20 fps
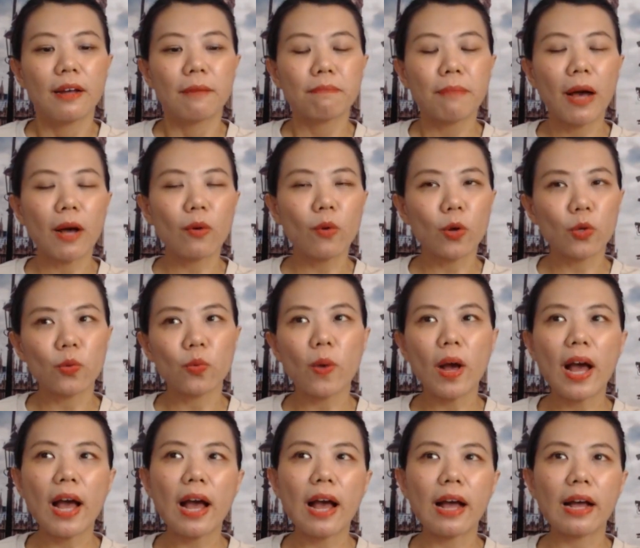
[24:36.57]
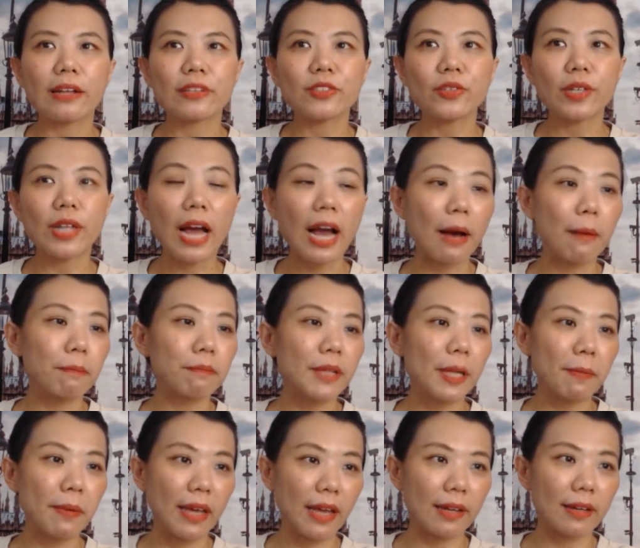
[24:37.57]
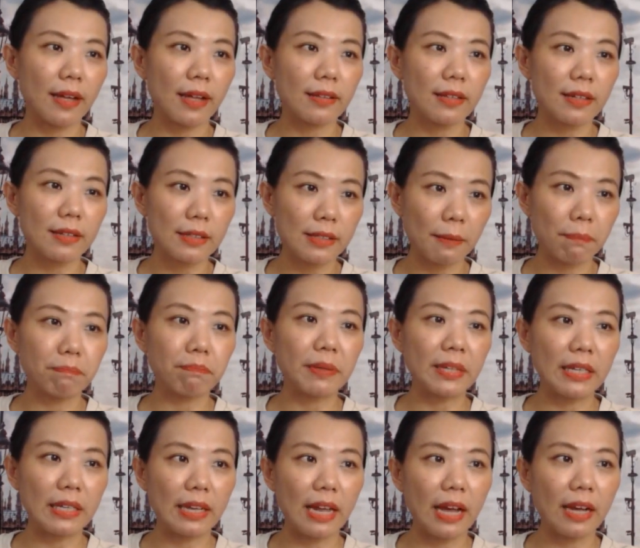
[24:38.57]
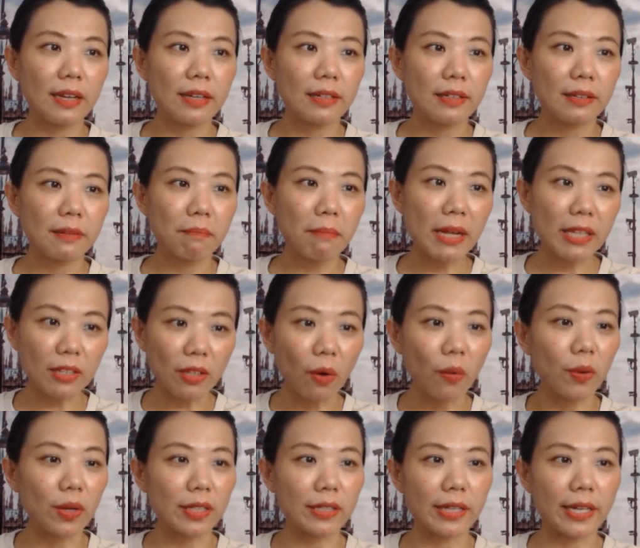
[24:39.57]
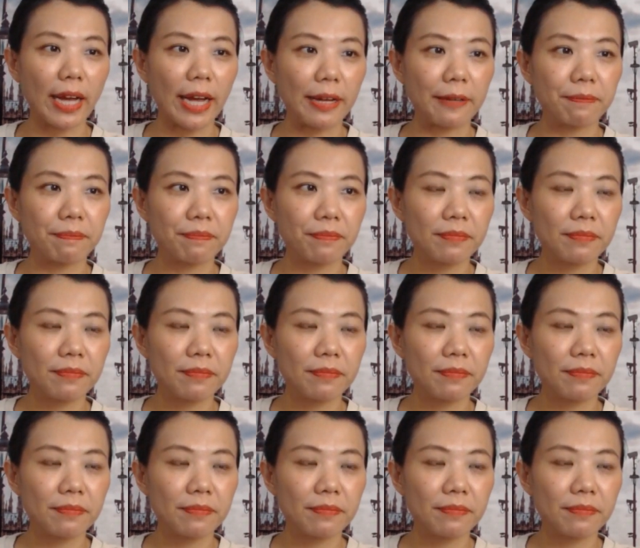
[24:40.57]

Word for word: ปรากฏว่าจอยทำในเพจนั้นนะเกือบปีนะไม่โตเลยค่ะ